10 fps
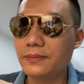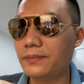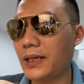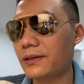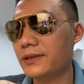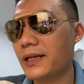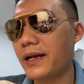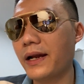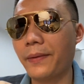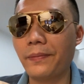Mắt còn rất
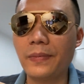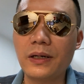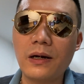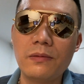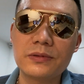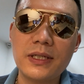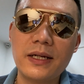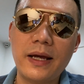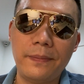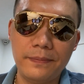là đẹp, gọng rất
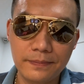là đẹp.